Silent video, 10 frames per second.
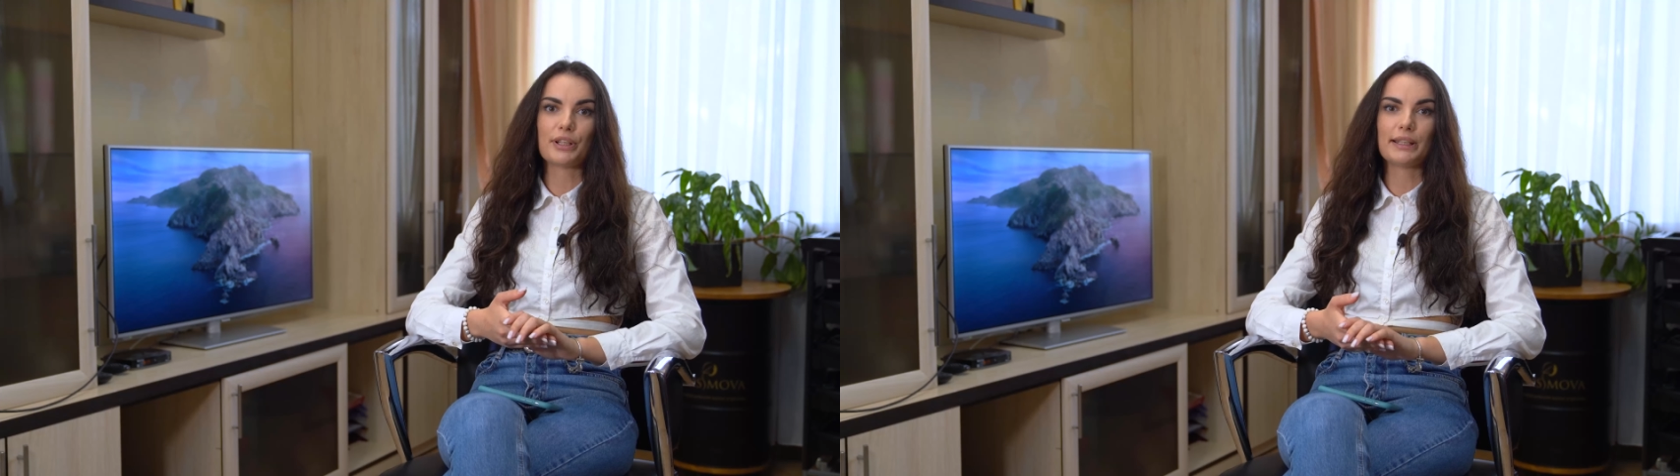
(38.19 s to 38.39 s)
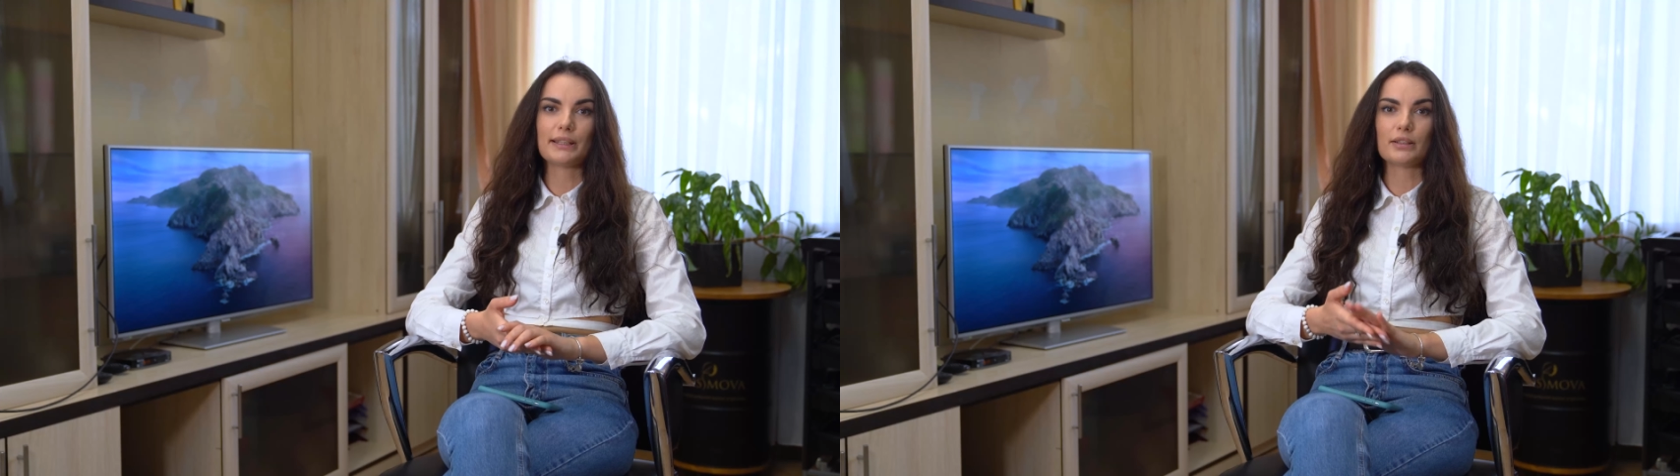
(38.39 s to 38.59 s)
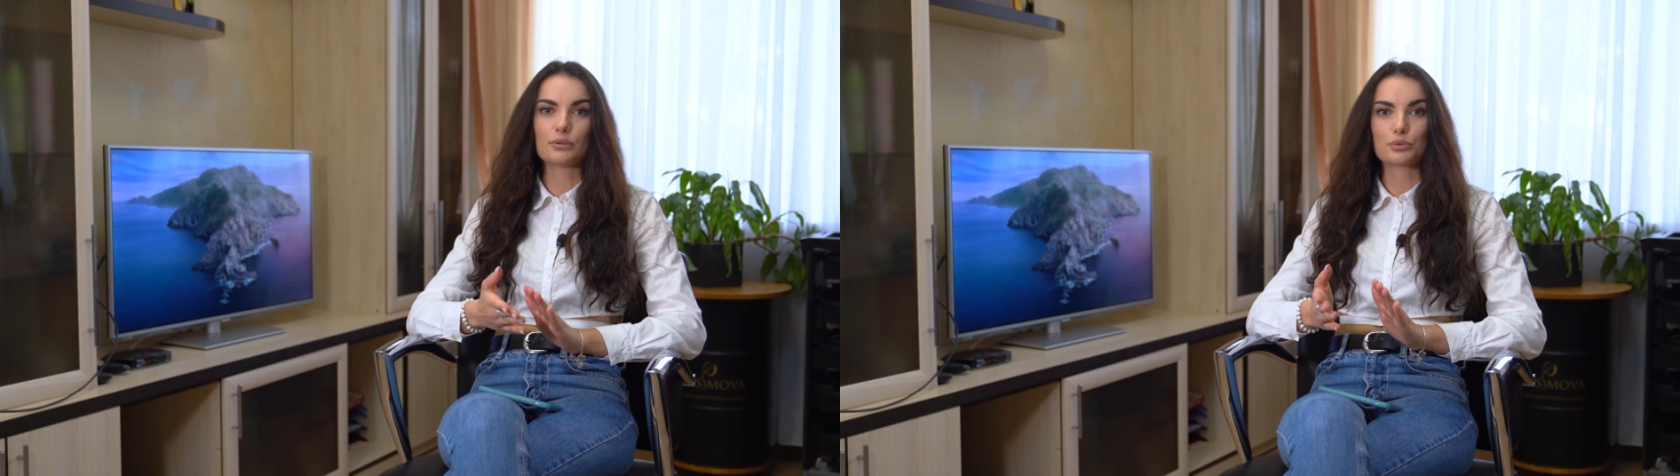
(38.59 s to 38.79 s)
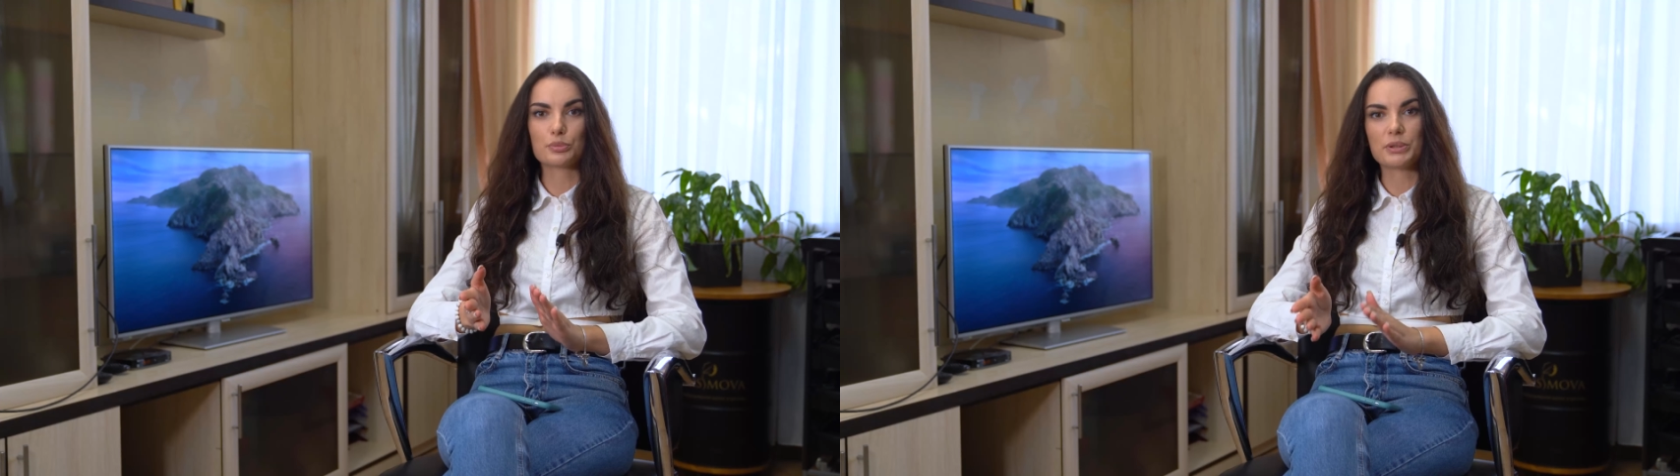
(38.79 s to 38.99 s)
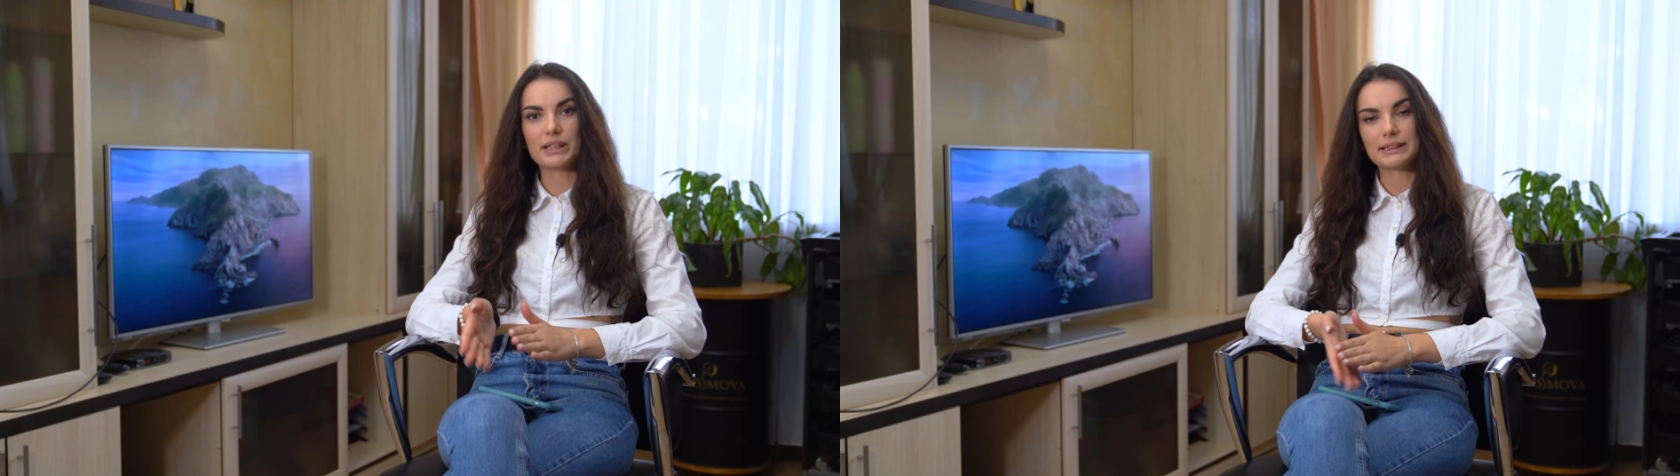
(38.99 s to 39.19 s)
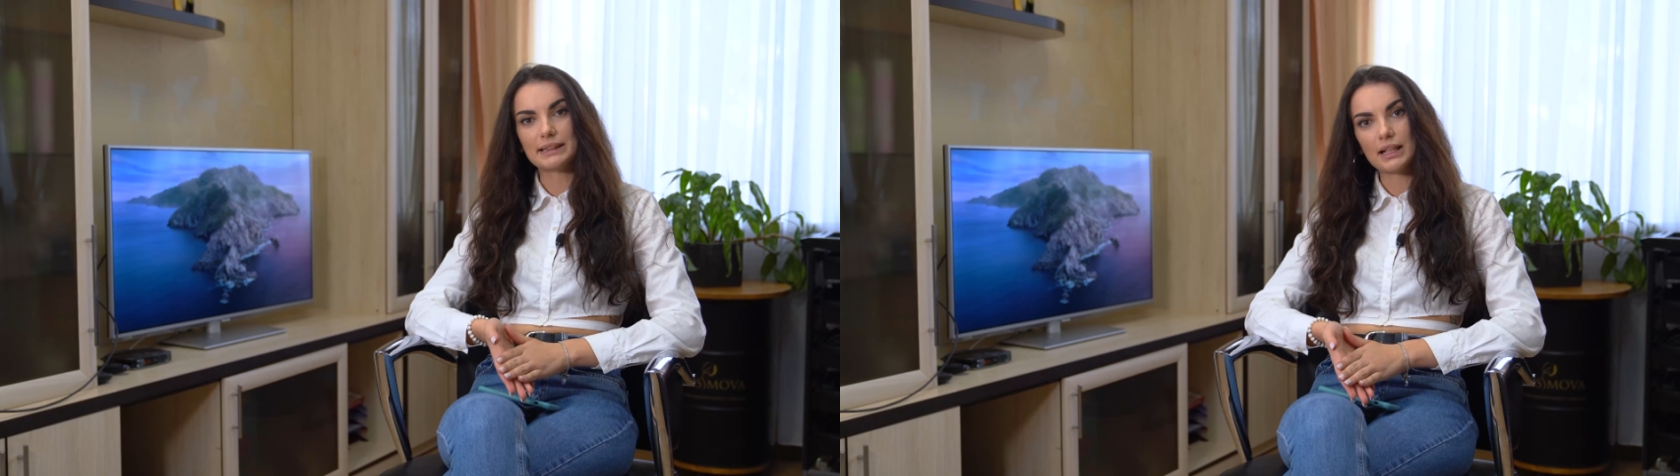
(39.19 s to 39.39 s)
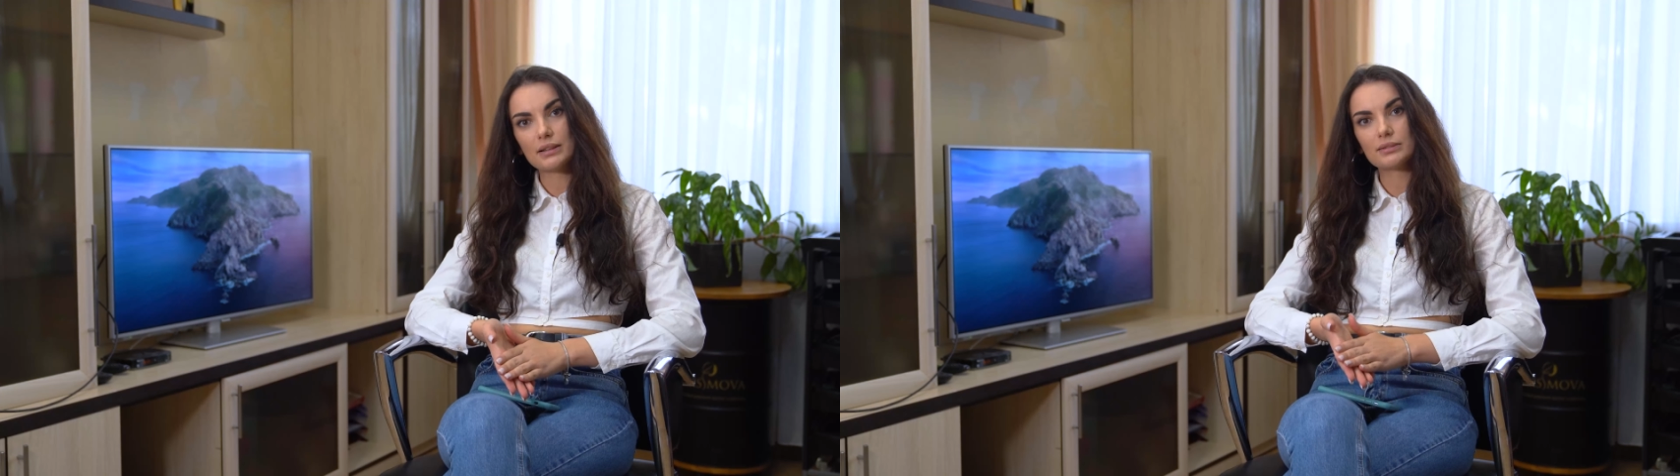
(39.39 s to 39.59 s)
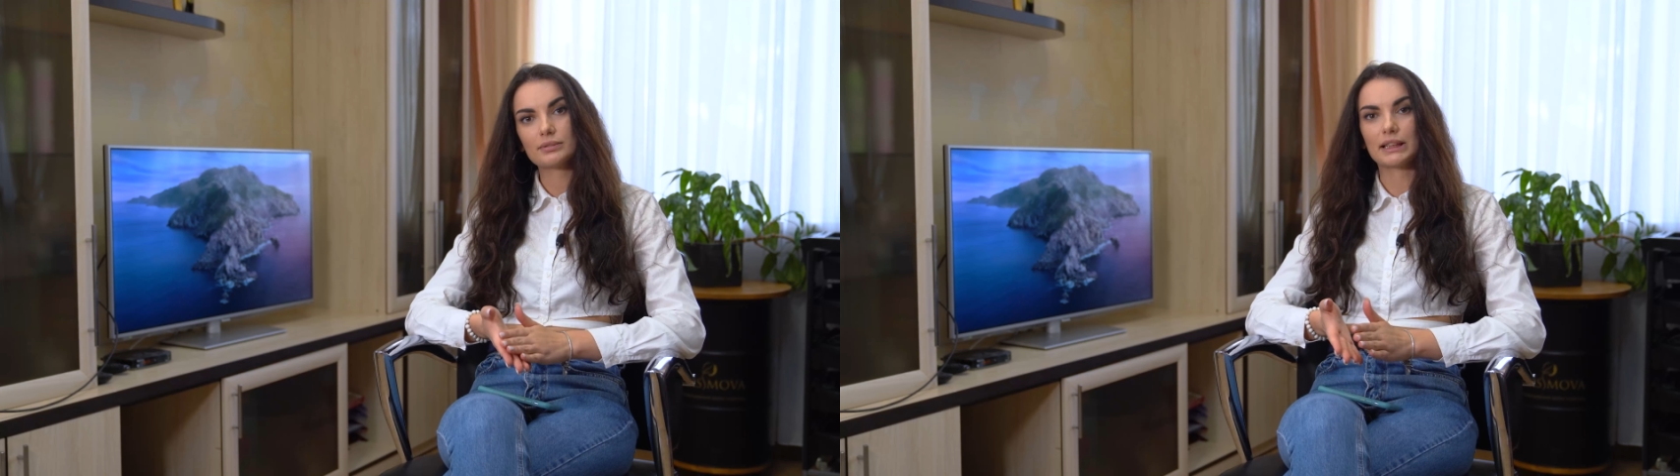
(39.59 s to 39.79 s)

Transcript: это Узбекистан,